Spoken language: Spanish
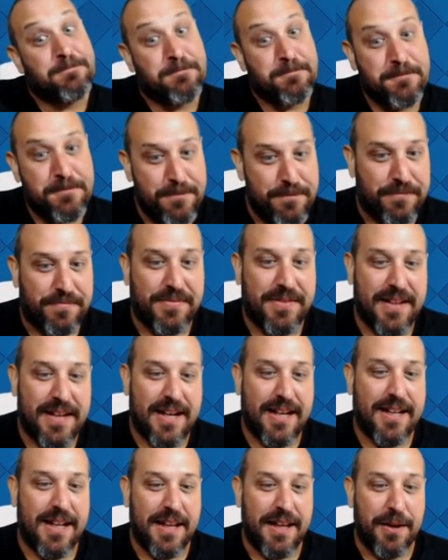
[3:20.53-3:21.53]
Mm,
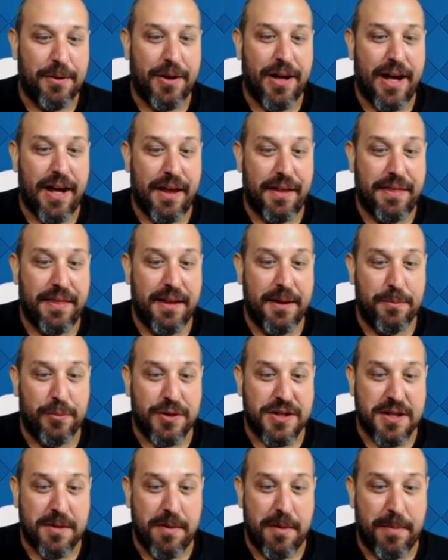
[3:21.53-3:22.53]
¿Qué te voy a decir?
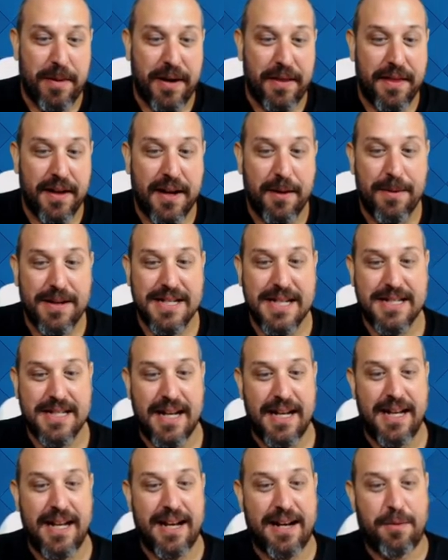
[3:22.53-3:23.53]
Pues que me parece que vas a
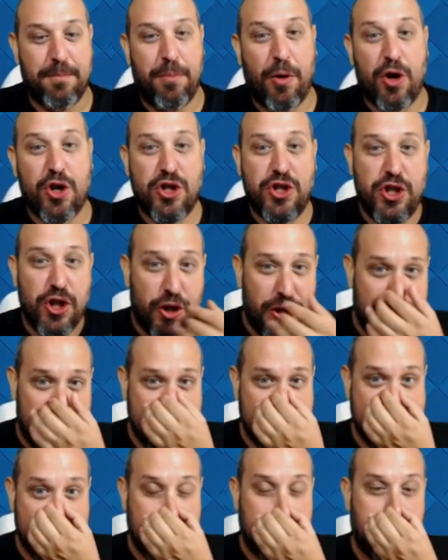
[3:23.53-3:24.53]
salir por
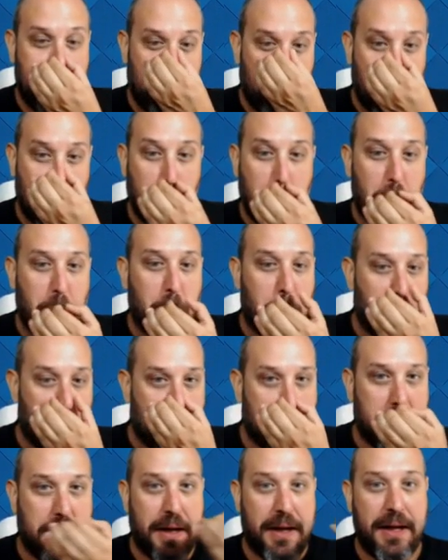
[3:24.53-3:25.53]
Jonas y
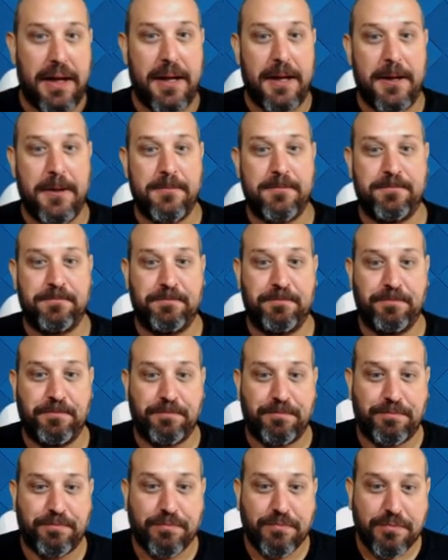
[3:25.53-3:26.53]
por... Em,
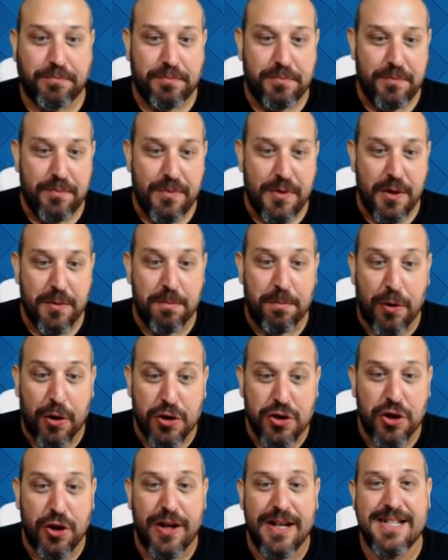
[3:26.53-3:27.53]

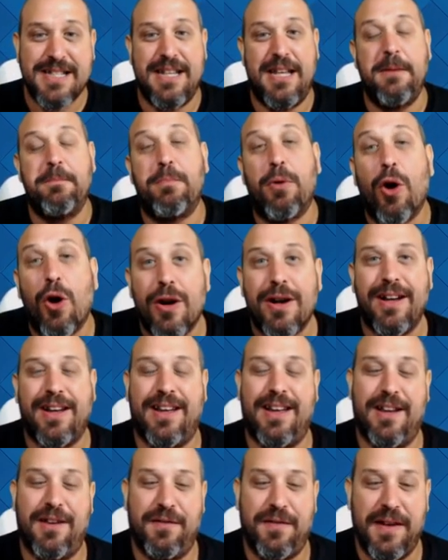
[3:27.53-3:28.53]
por Jonas y por
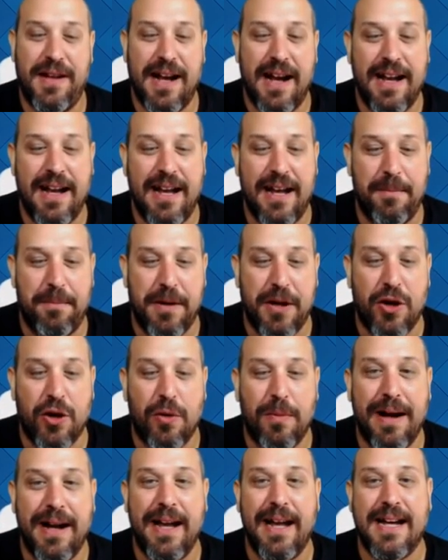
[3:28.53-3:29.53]
eh, final épico,
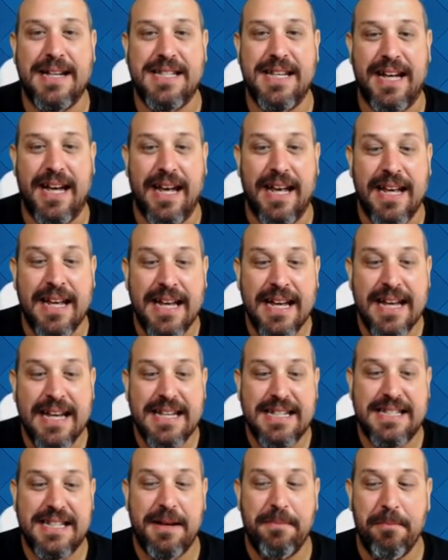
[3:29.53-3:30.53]
¿vale? Así que,
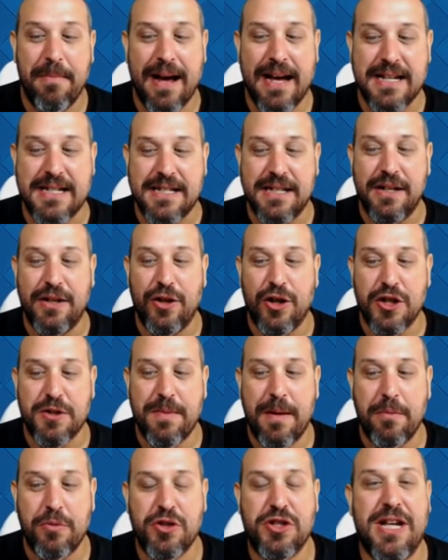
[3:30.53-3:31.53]
sin más, nos
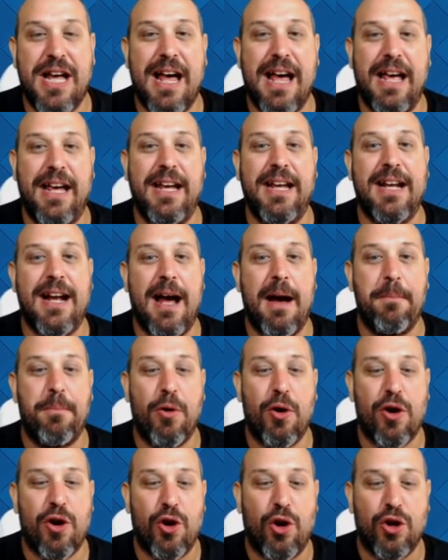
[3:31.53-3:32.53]
vamos a ir a
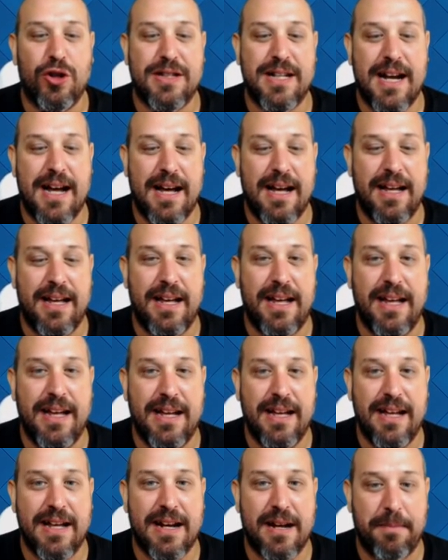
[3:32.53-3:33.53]
por otra
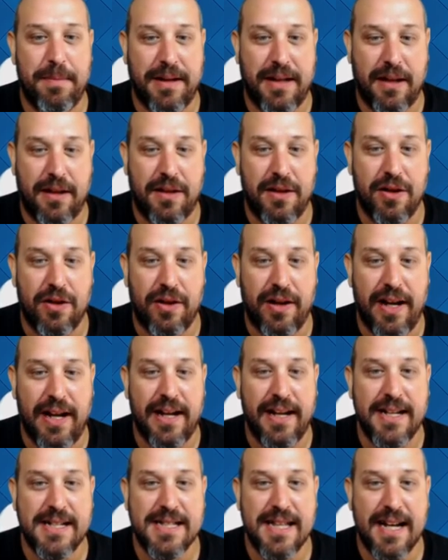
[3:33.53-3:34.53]
eh, repetición.
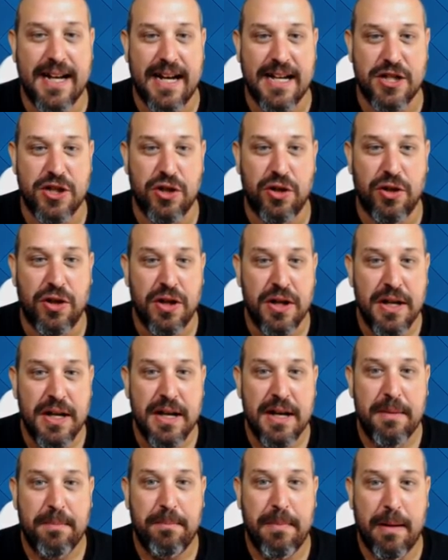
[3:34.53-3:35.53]
En este caso,
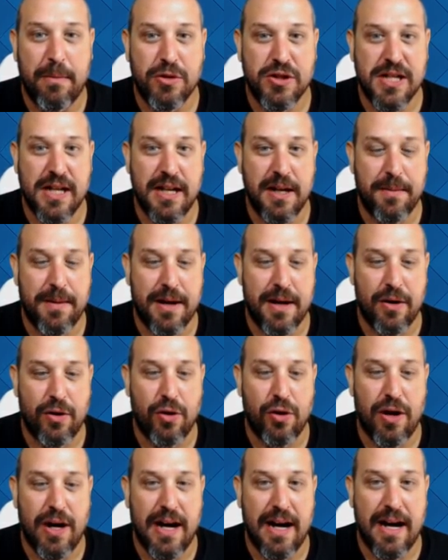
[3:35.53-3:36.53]
vamos a
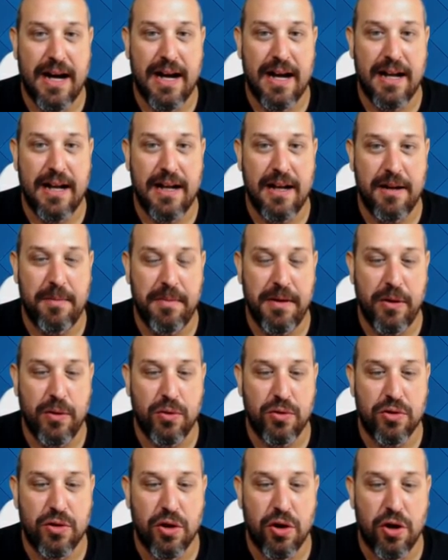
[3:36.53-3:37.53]
llevarlo al
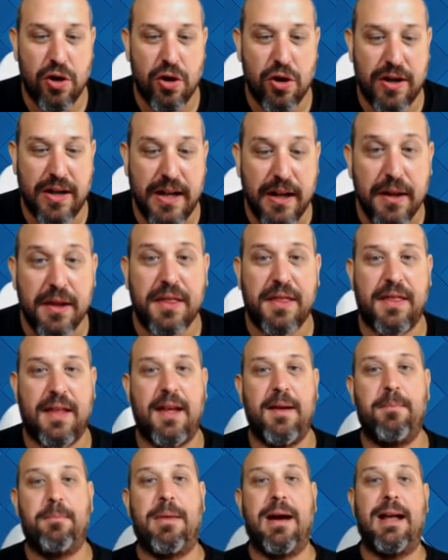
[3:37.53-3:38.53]
minuto
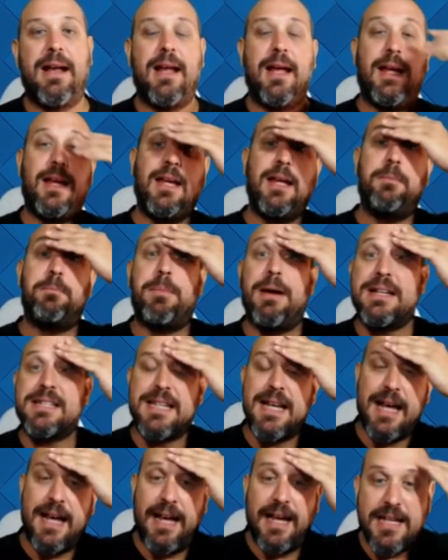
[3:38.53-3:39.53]
15, ¿vale? Y
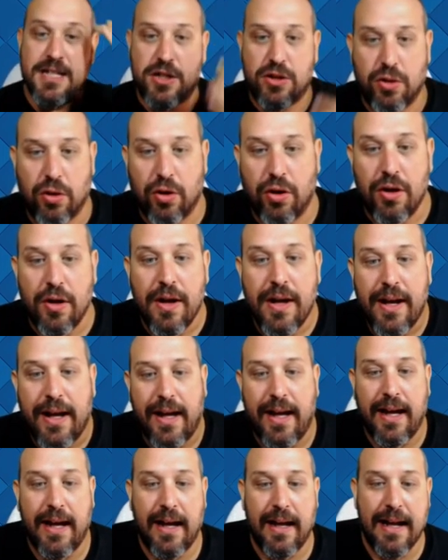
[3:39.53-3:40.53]
pasa esto.
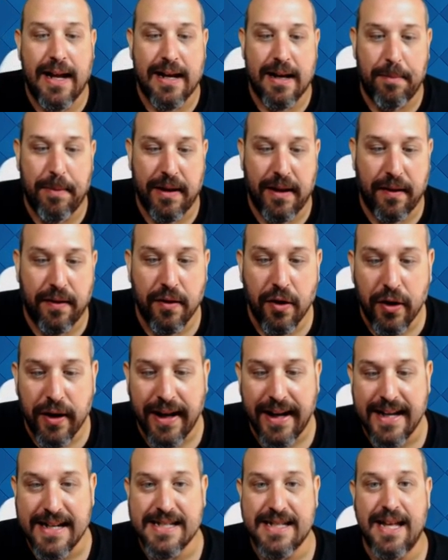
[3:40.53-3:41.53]
Eh, la repetición
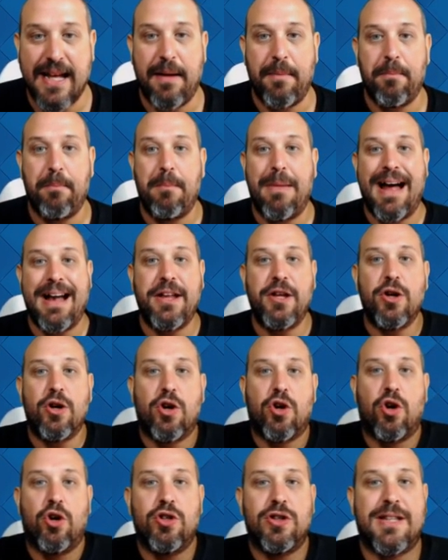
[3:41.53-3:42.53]
es de
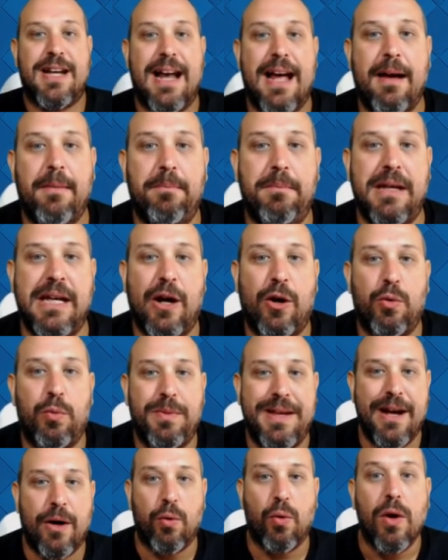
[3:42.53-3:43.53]
Mario contra Miau
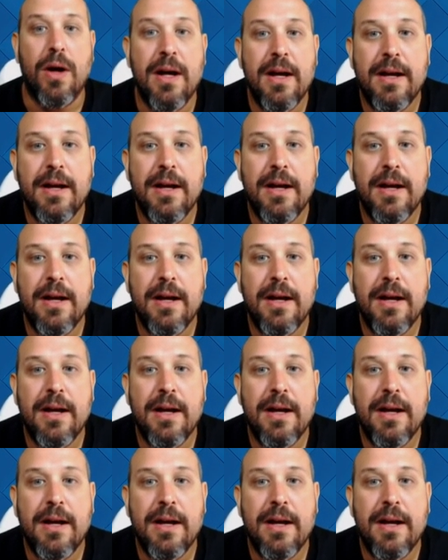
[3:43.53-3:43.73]
Miau.